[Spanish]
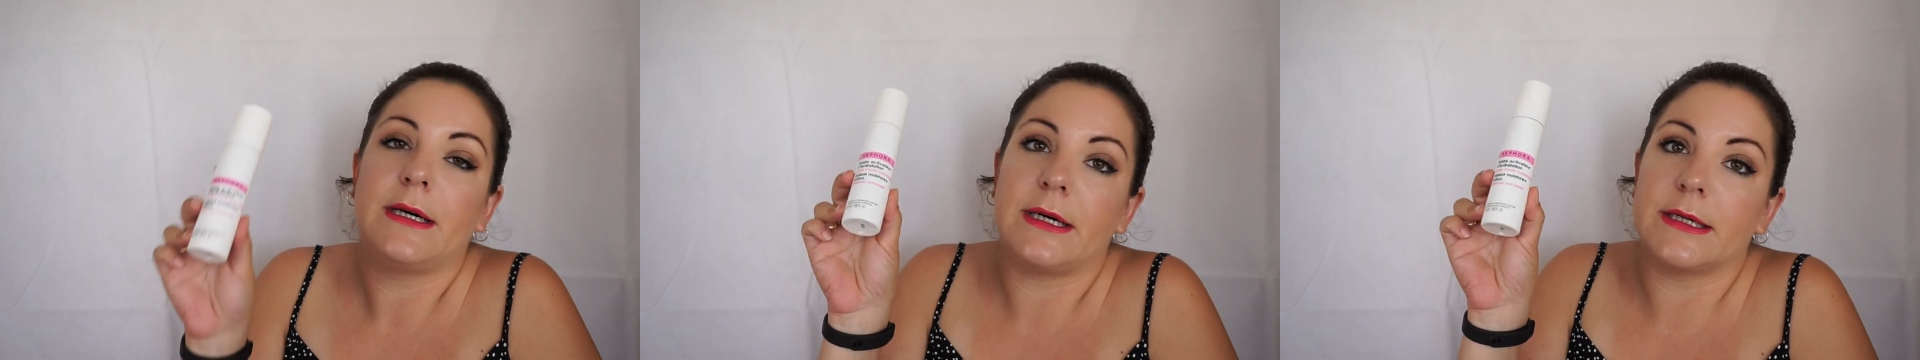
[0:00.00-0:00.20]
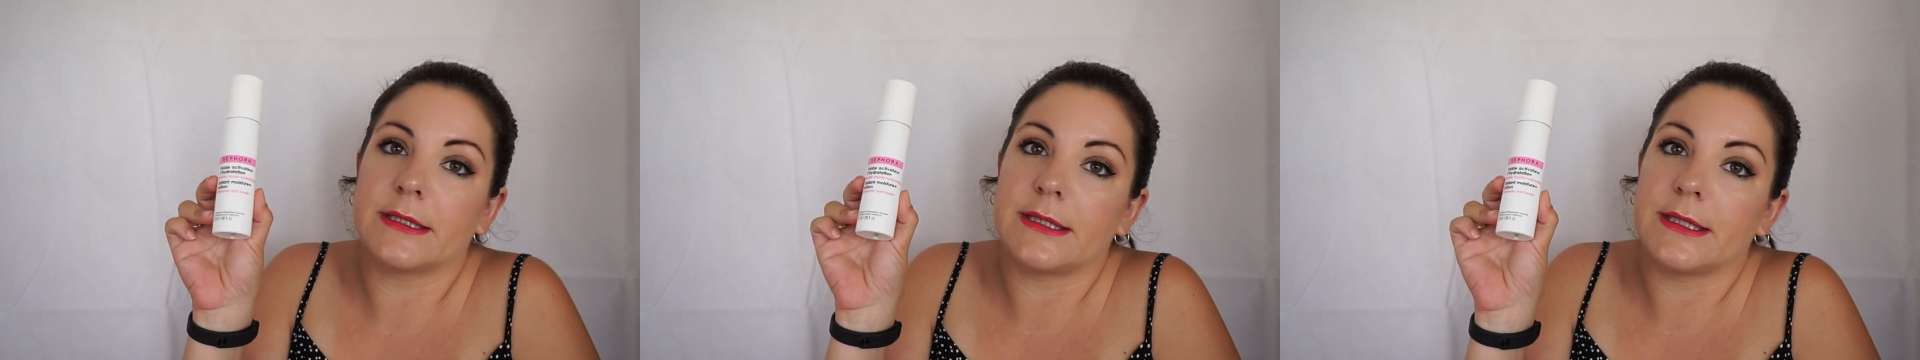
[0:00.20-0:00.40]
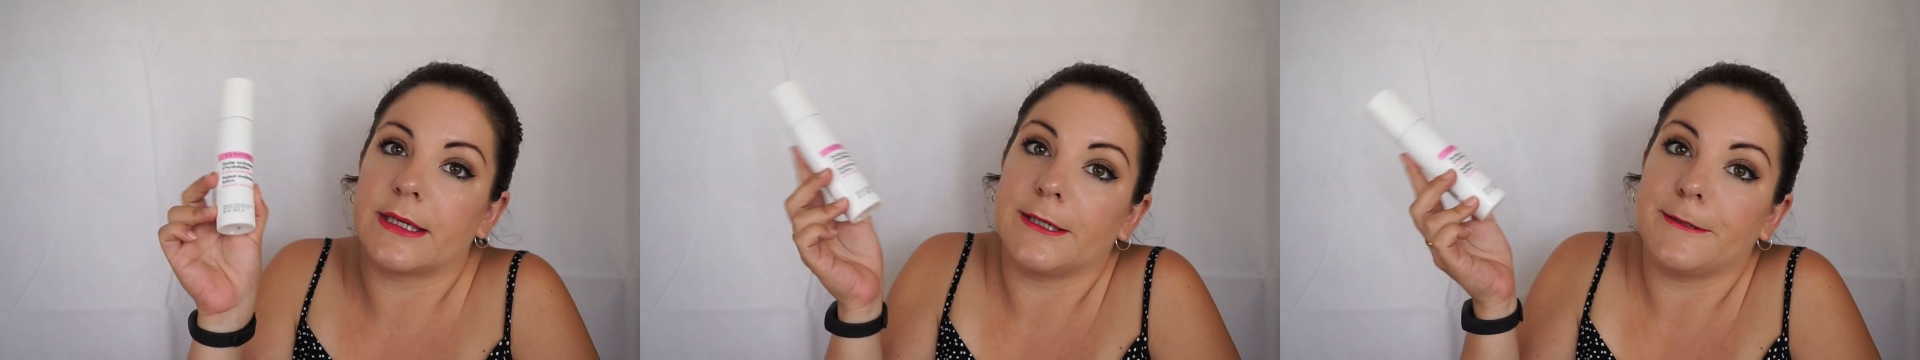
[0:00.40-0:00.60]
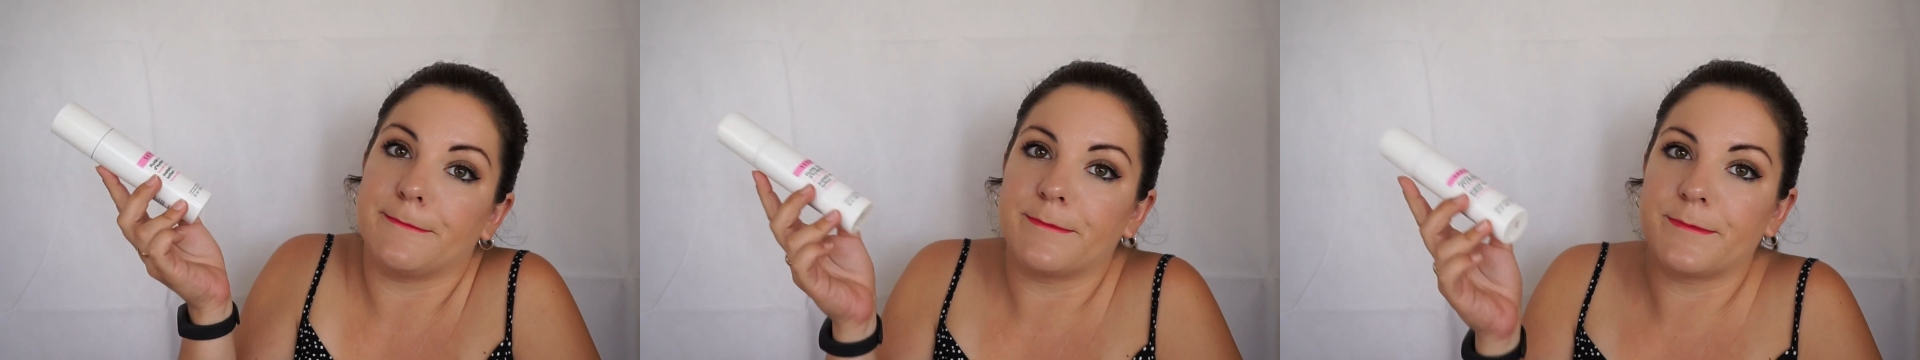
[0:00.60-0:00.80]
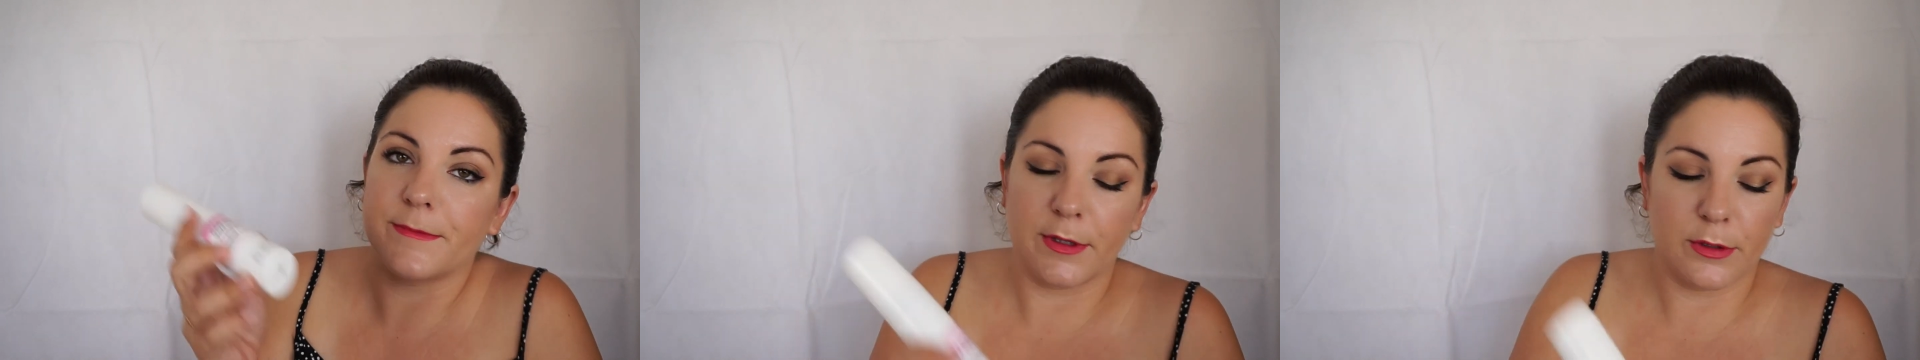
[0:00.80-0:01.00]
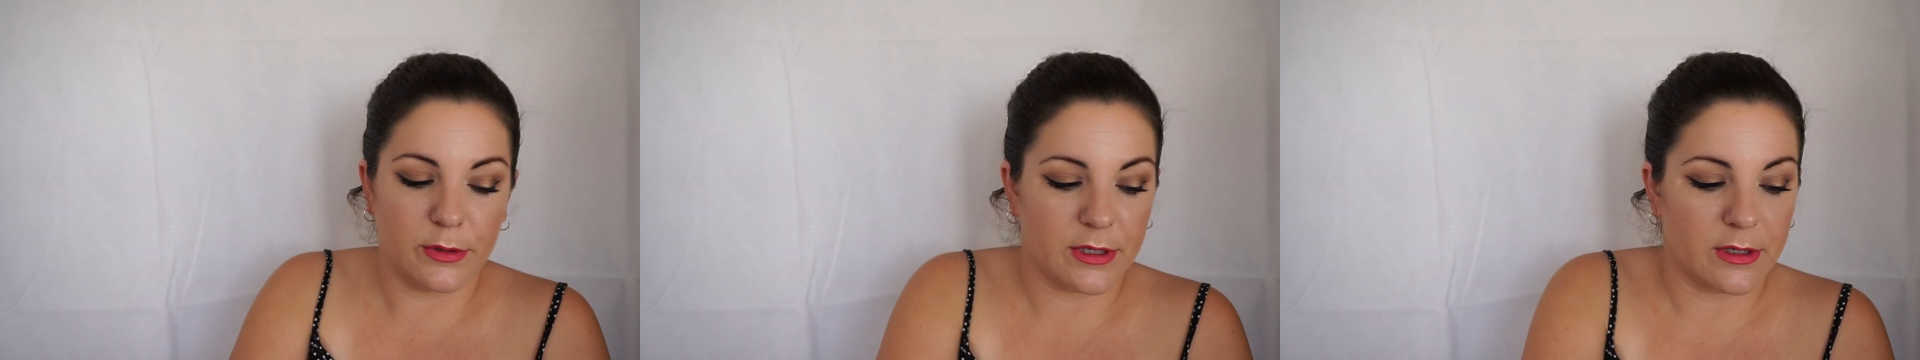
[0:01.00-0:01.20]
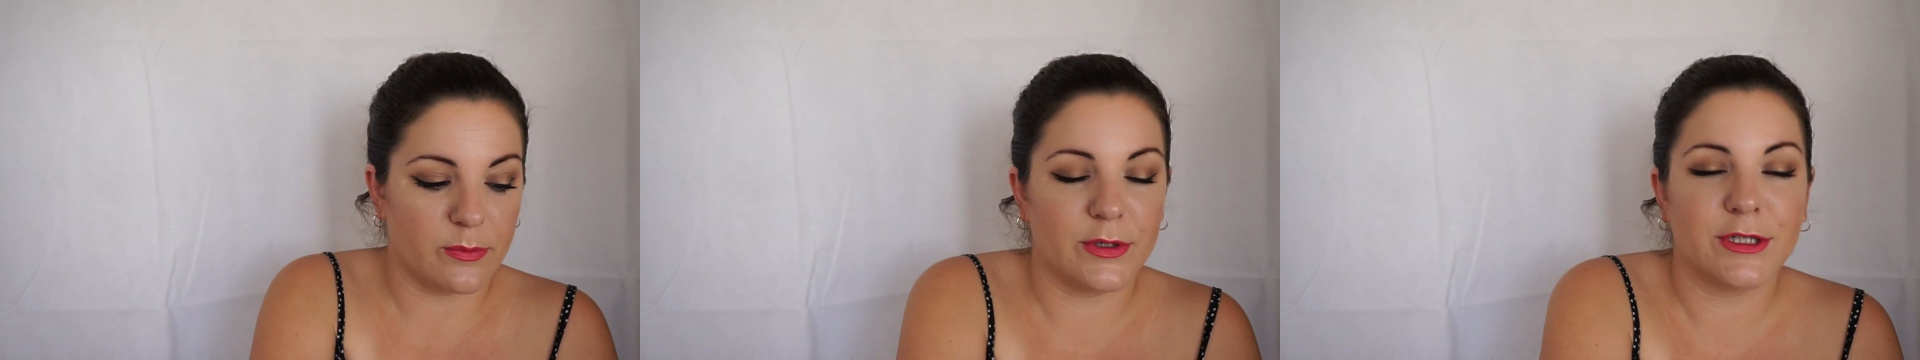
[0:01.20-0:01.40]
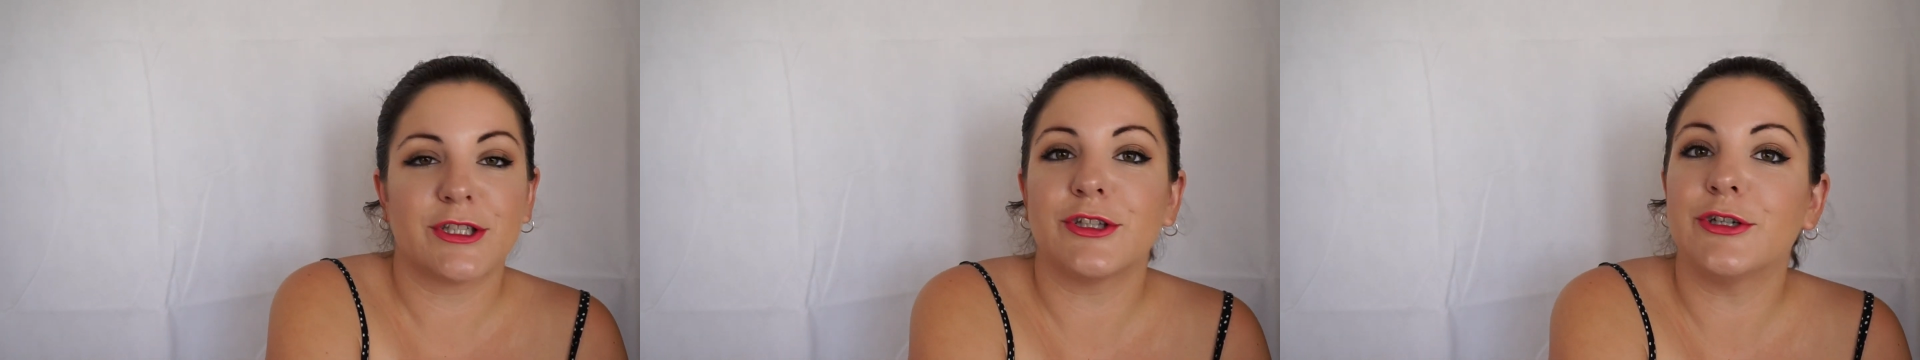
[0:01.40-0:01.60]
Así que lo he
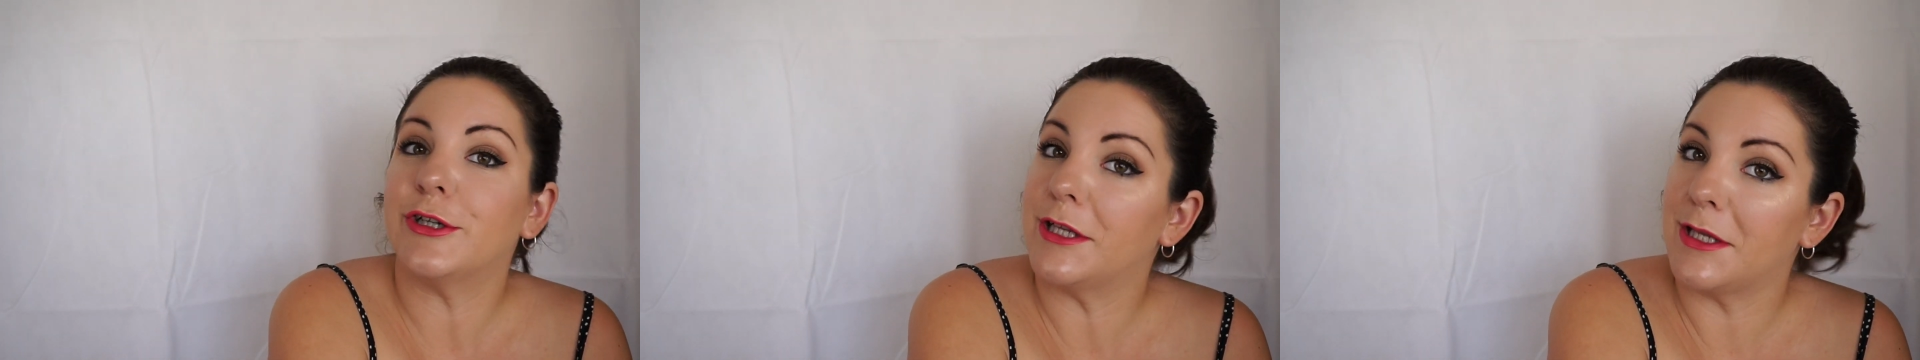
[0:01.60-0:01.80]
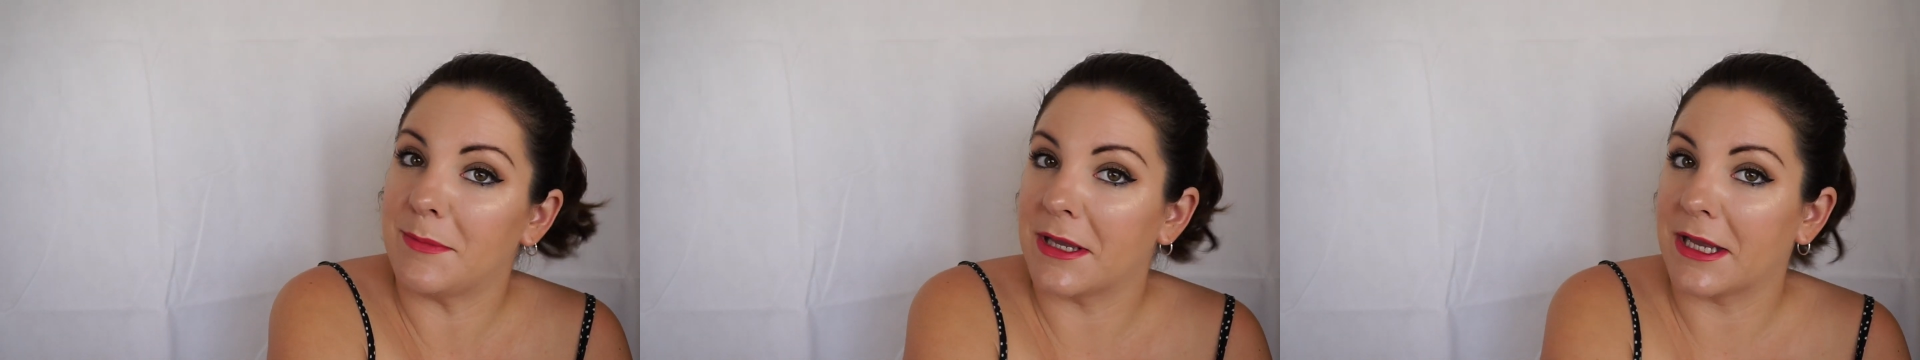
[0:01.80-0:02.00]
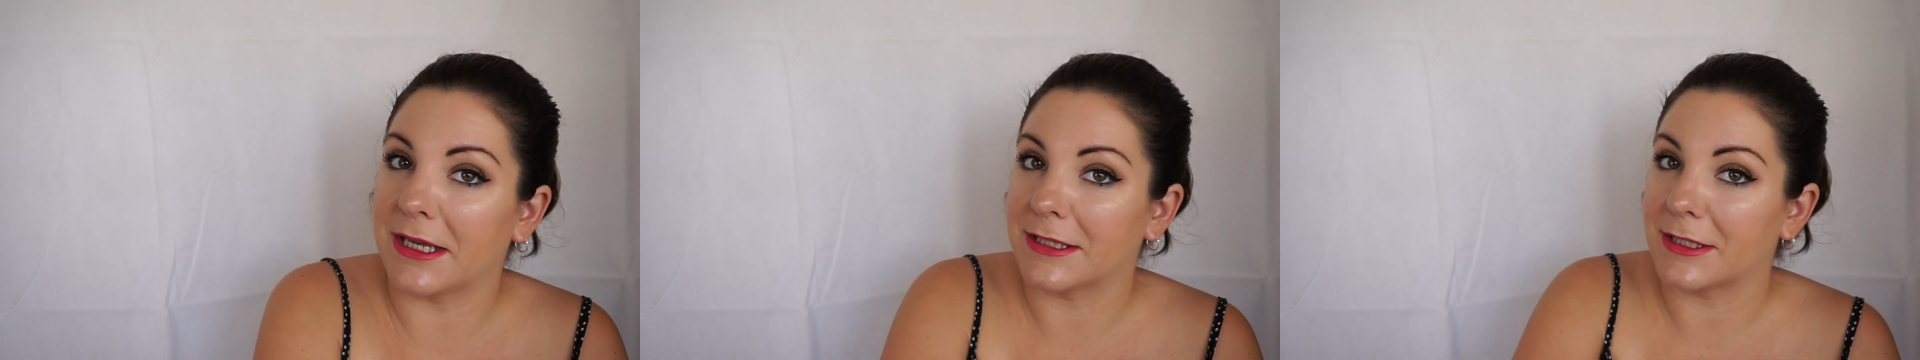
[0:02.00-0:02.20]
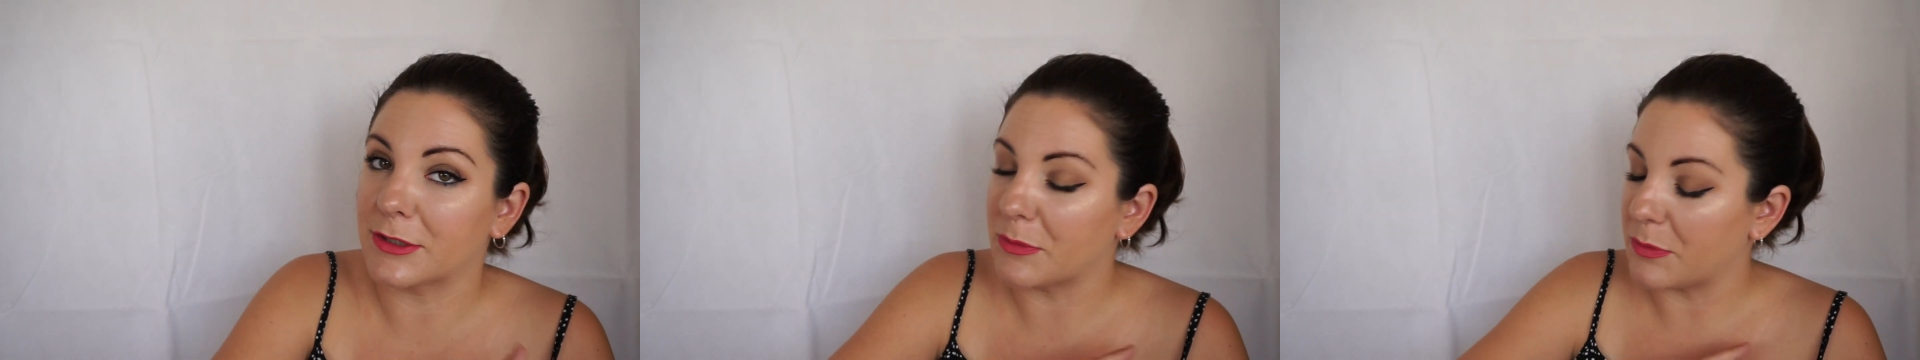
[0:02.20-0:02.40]
repuesto y me encanta,